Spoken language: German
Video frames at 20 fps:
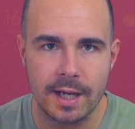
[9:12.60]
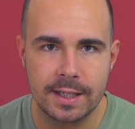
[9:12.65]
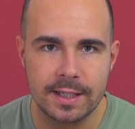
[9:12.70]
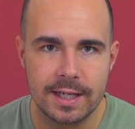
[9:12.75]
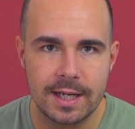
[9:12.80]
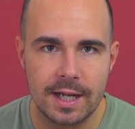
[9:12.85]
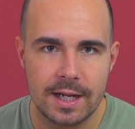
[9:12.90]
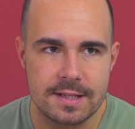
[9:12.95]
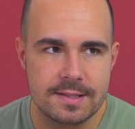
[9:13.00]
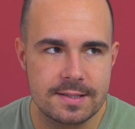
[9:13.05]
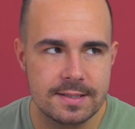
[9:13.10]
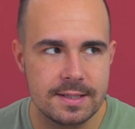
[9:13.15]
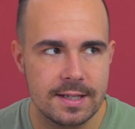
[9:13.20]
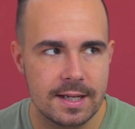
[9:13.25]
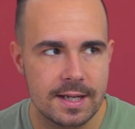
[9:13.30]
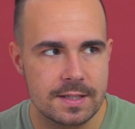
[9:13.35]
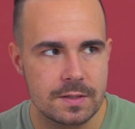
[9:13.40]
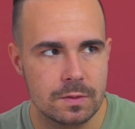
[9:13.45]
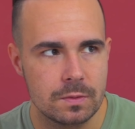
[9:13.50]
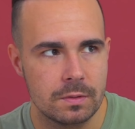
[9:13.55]
angelangt
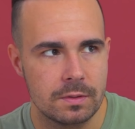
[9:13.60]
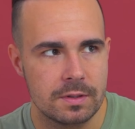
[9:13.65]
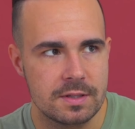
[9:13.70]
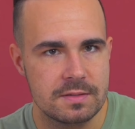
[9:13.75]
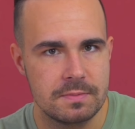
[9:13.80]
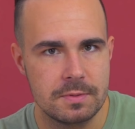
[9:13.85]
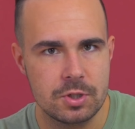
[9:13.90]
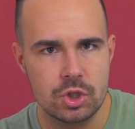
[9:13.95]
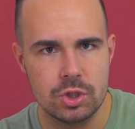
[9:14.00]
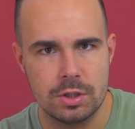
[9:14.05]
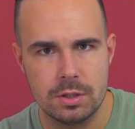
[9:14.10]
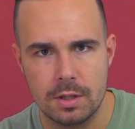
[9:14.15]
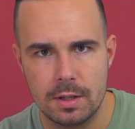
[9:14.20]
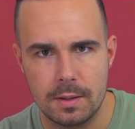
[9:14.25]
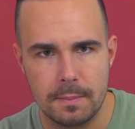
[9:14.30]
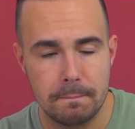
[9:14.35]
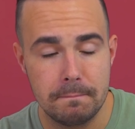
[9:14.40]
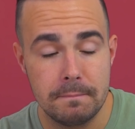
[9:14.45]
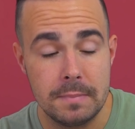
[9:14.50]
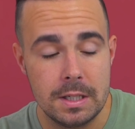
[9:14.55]
sind, also zwischen
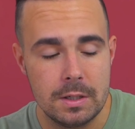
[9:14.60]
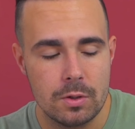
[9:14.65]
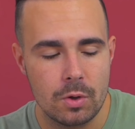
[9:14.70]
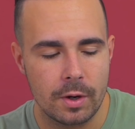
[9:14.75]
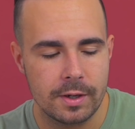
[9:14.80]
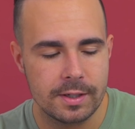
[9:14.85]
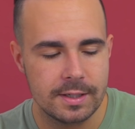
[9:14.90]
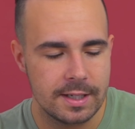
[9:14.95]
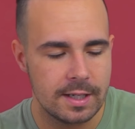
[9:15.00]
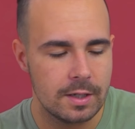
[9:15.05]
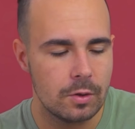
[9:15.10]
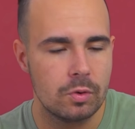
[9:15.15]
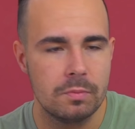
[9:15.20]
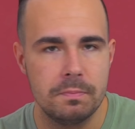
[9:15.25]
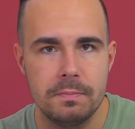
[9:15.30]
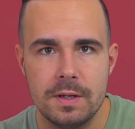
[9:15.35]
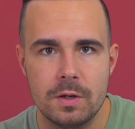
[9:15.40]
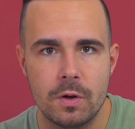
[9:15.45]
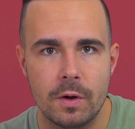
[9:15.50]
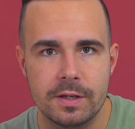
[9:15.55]
Mi 9T
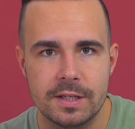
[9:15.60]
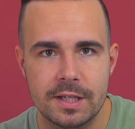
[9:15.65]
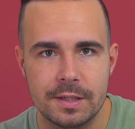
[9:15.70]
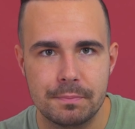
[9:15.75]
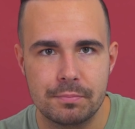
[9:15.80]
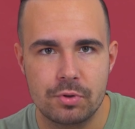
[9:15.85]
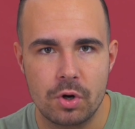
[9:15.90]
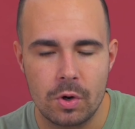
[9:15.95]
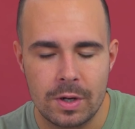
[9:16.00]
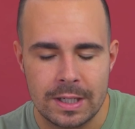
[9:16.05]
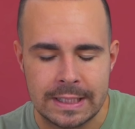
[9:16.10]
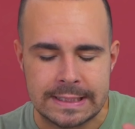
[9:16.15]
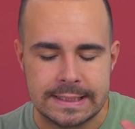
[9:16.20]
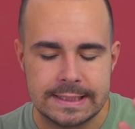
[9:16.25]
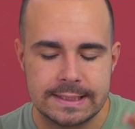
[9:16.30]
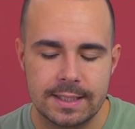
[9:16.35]
und Mi 9T Pro,